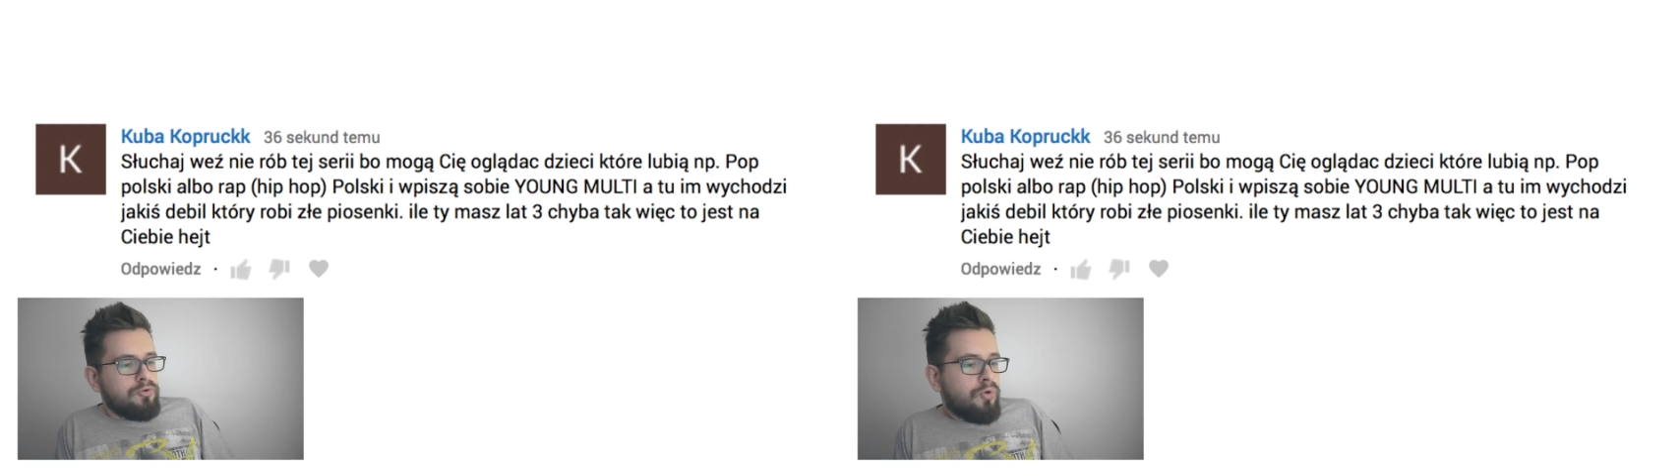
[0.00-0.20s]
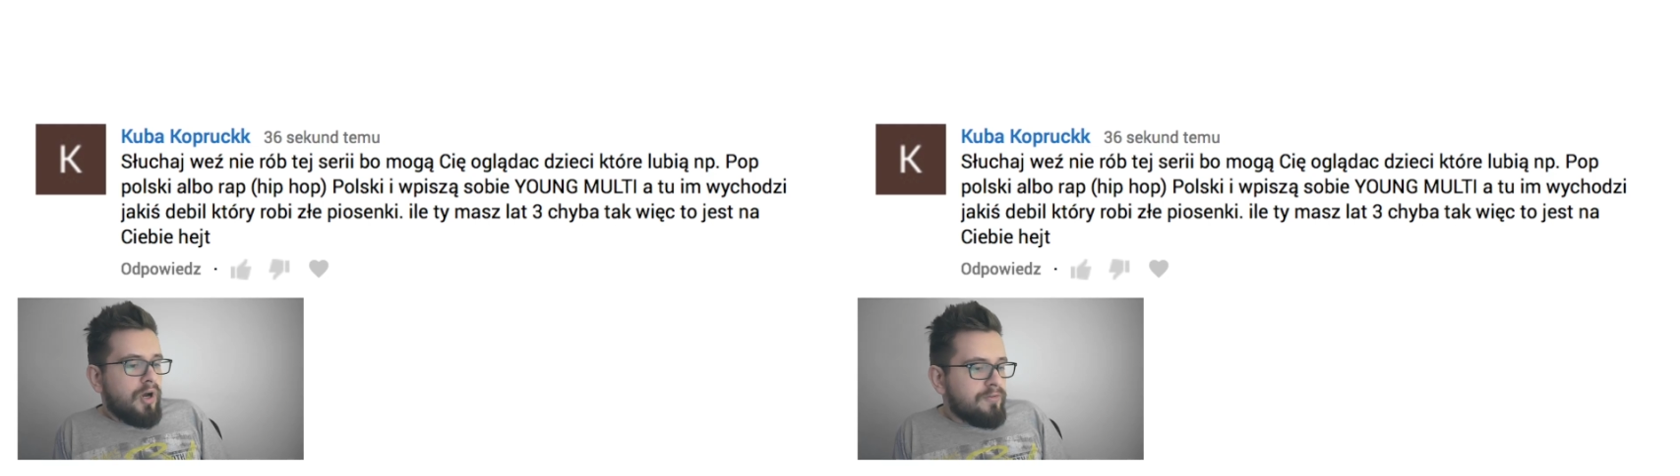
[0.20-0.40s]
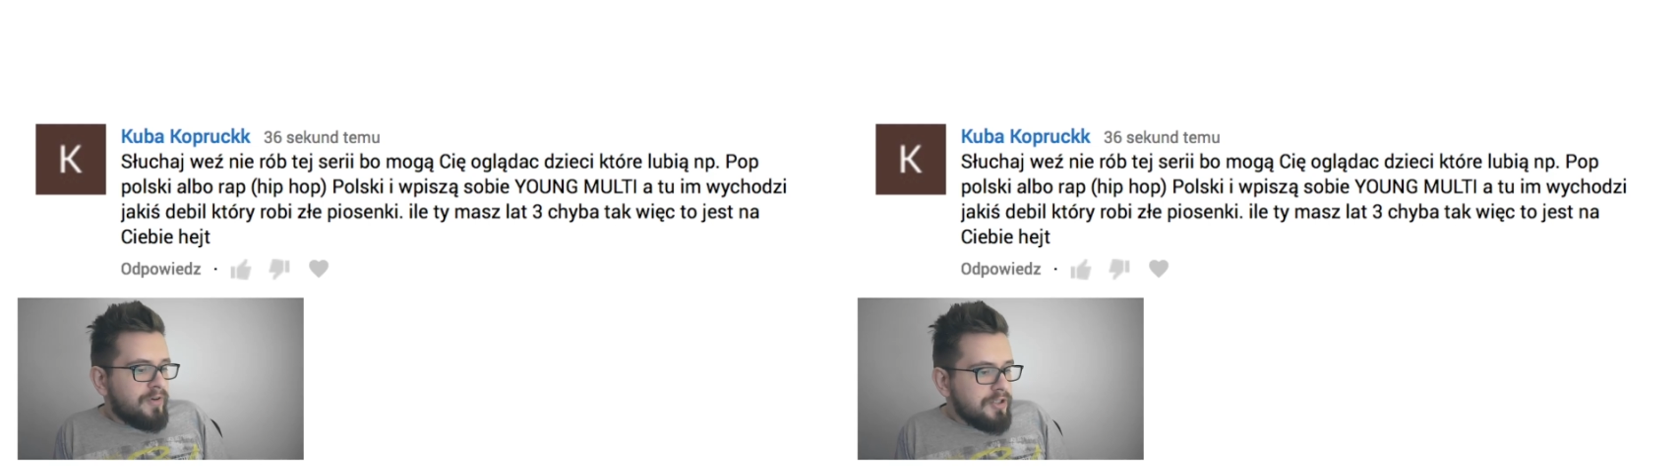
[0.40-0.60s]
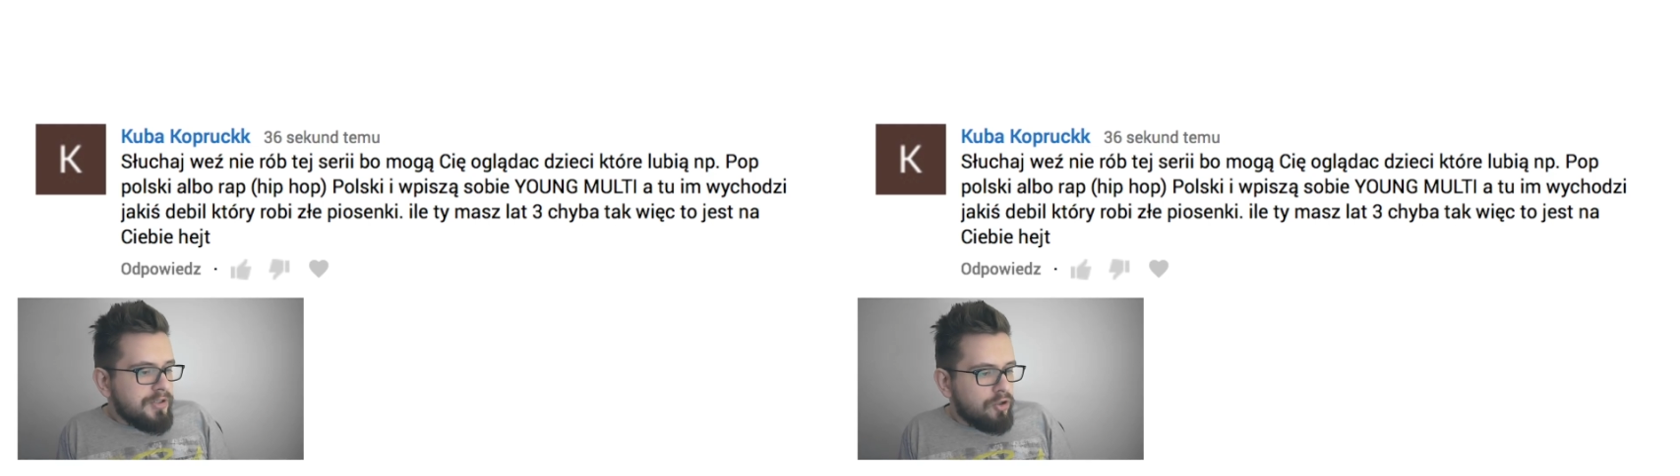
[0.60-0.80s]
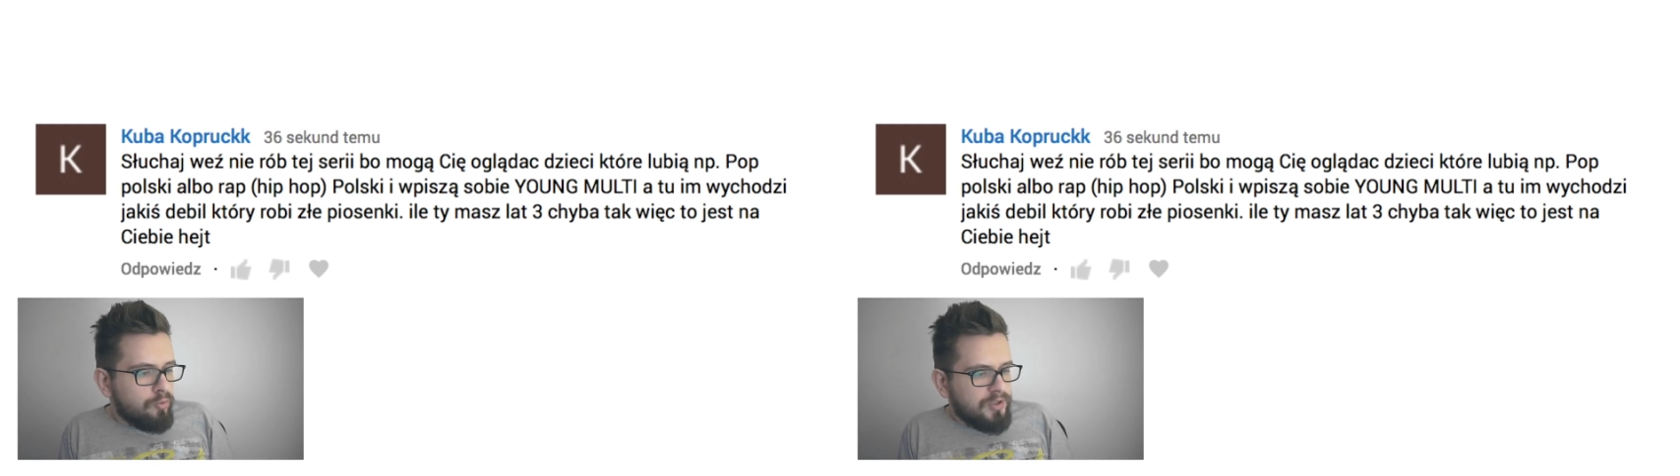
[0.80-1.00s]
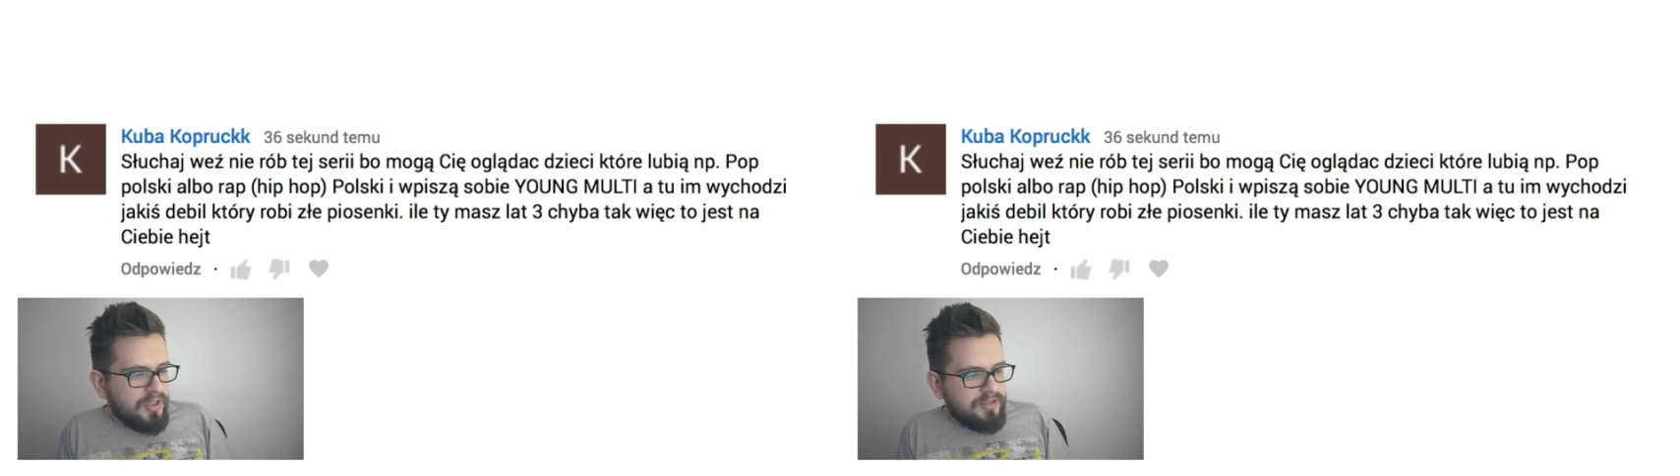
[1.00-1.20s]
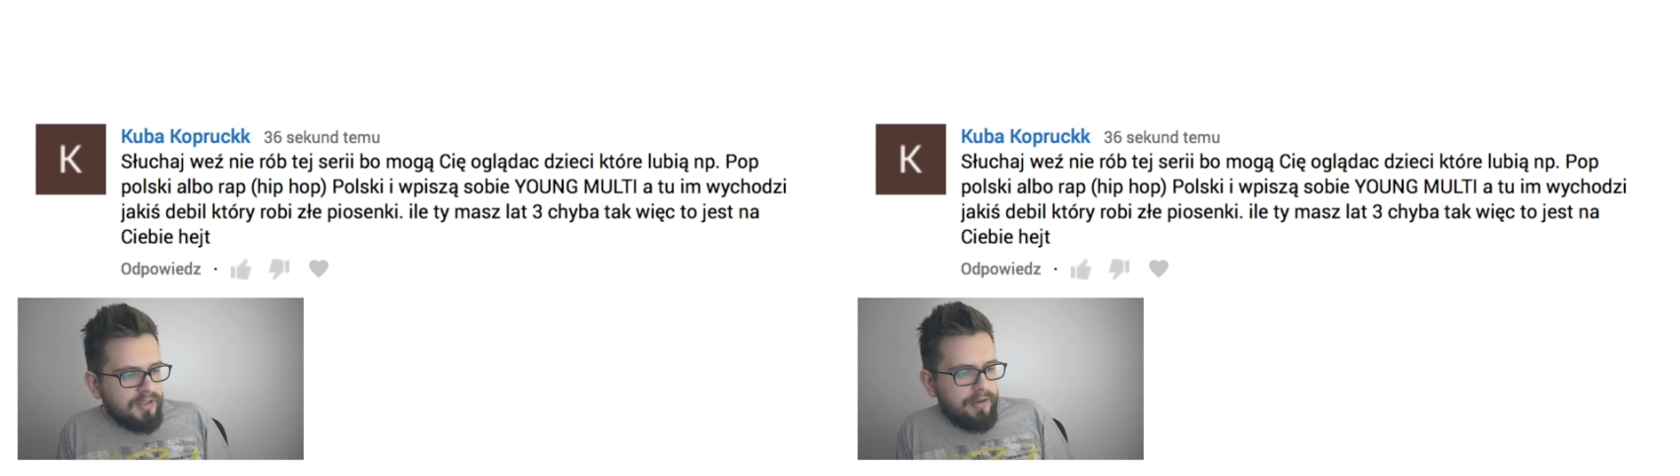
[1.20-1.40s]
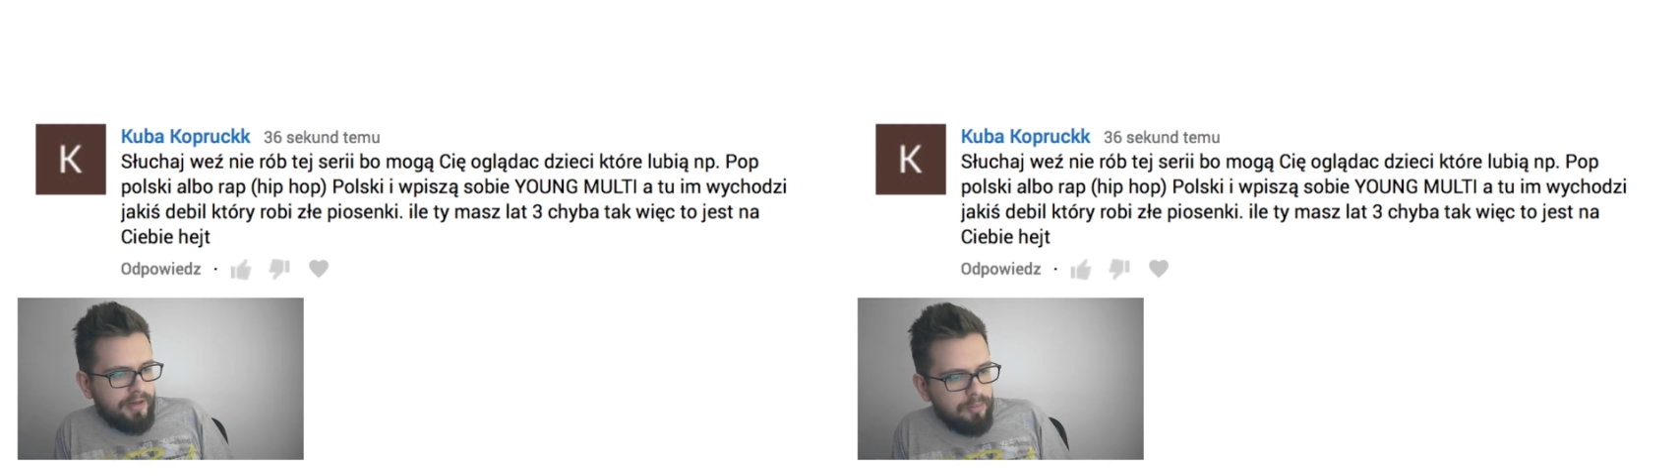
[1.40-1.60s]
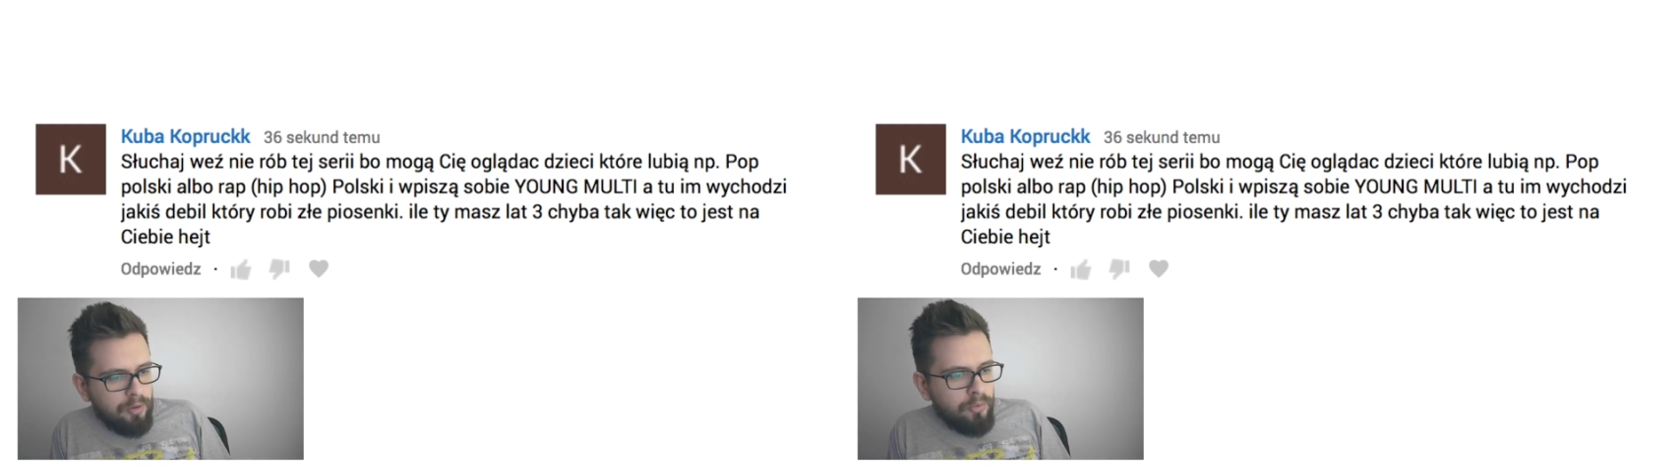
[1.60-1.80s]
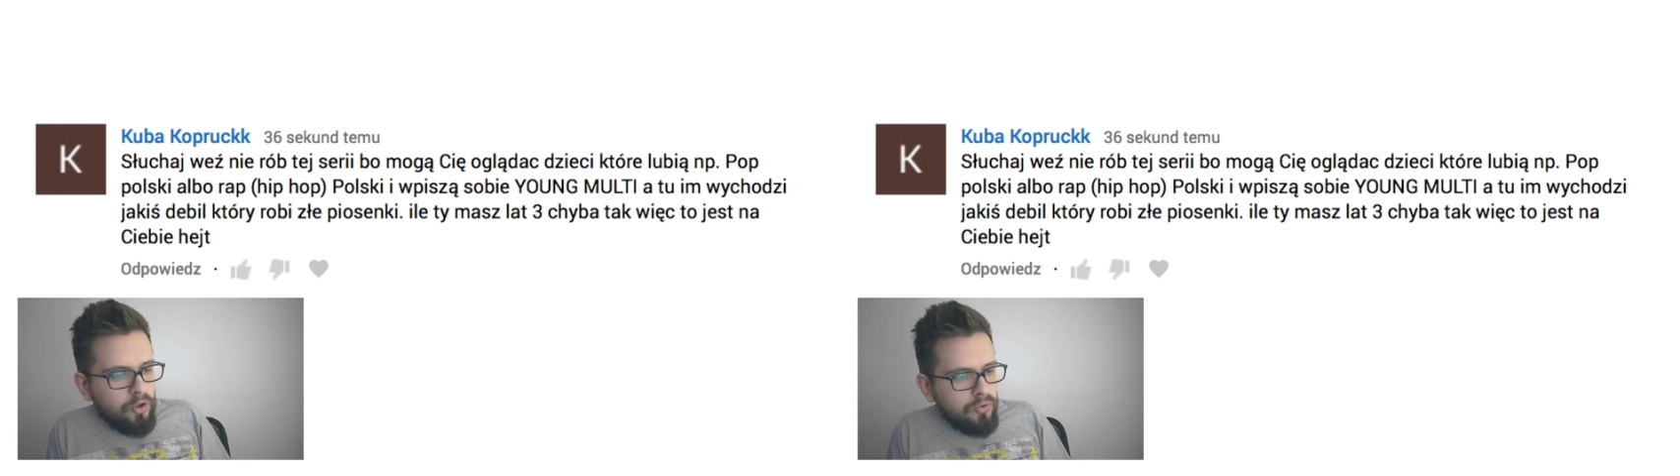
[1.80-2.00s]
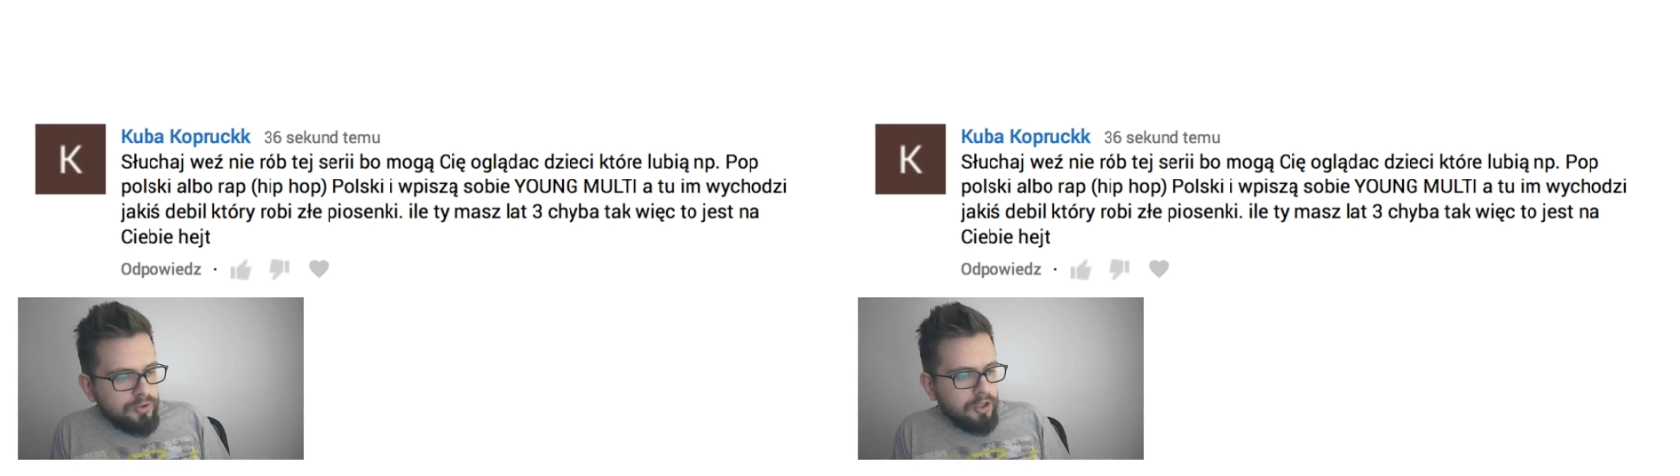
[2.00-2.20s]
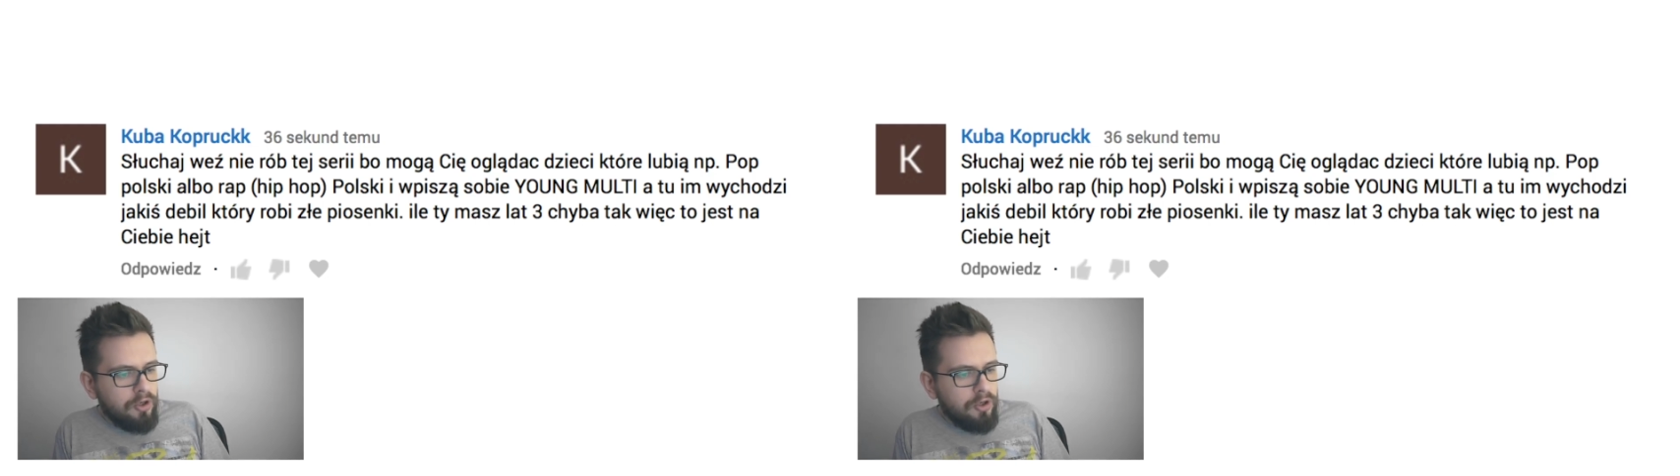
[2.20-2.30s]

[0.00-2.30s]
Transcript: Słuchaj, weź nie rób tej serii, bo mogą cię